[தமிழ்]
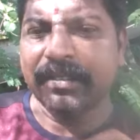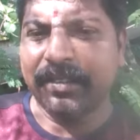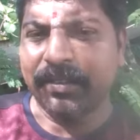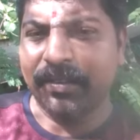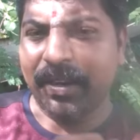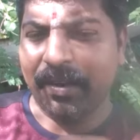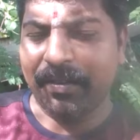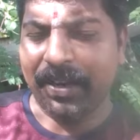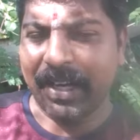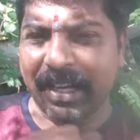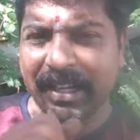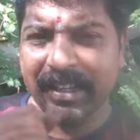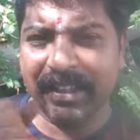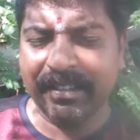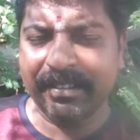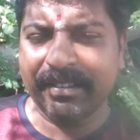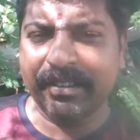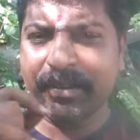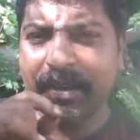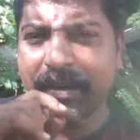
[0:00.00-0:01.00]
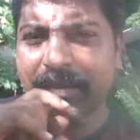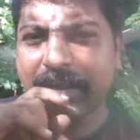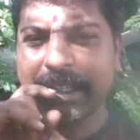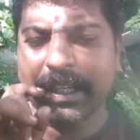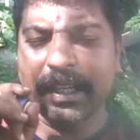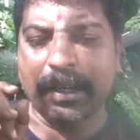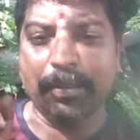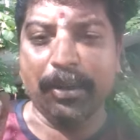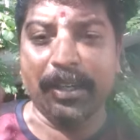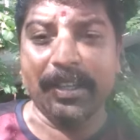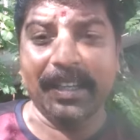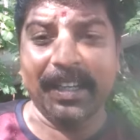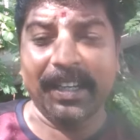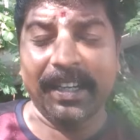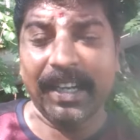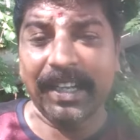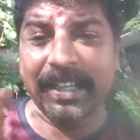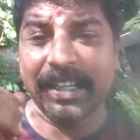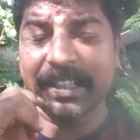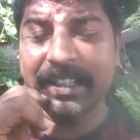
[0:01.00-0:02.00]
சிவா வர்றாரு சிவா வந்ததுக்கப்புறம்
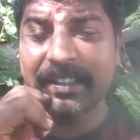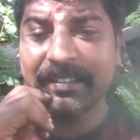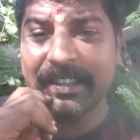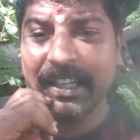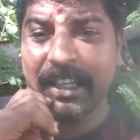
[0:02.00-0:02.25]
இதில் நான் எதை